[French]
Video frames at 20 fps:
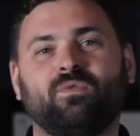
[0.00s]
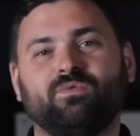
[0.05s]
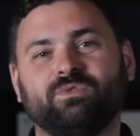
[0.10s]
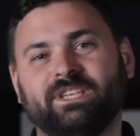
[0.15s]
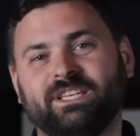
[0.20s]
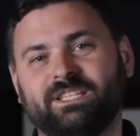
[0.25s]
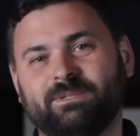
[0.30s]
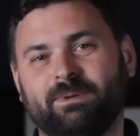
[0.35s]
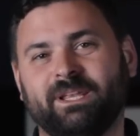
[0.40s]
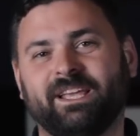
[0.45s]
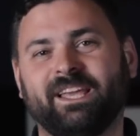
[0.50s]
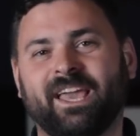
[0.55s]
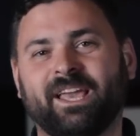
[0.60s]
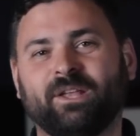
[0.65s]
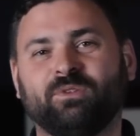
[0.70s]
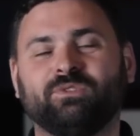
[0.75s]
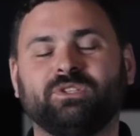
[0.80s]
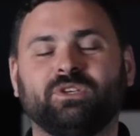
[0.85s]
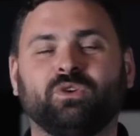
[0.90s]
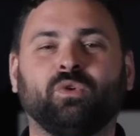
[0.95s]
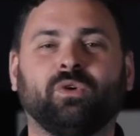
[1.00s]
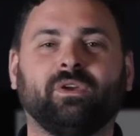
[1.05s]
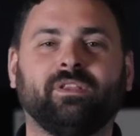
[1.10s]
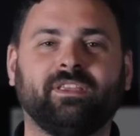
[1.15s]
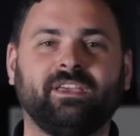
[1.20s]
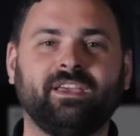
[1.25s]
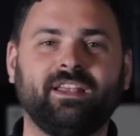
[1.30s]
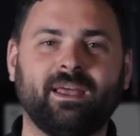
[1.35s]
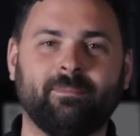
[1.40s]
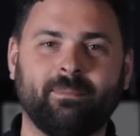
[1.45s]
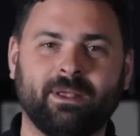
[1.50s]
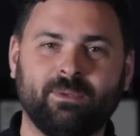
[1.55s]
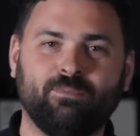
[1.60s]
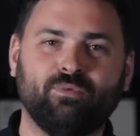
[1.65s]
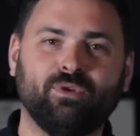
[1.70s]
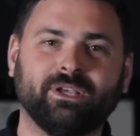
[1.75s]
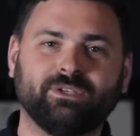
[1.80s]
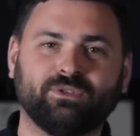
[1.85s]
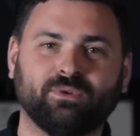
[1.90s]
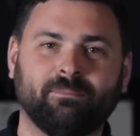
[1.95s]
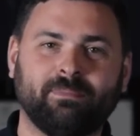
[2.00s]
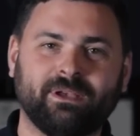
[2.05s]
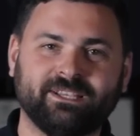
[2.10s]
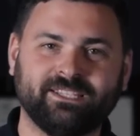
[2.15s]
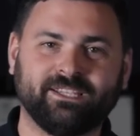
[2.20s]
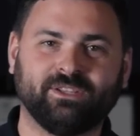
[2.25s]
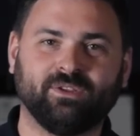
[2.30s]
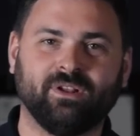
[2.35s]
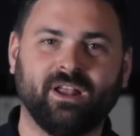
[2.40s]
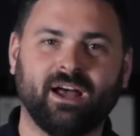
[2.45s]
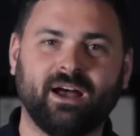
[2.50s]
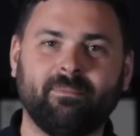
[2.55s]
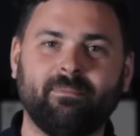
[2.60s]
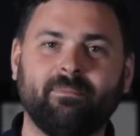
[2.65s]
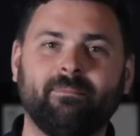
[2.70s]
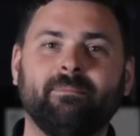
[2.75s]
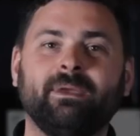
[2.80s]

on vous explique les règles de sécurité, la manipulation basique de l'arme,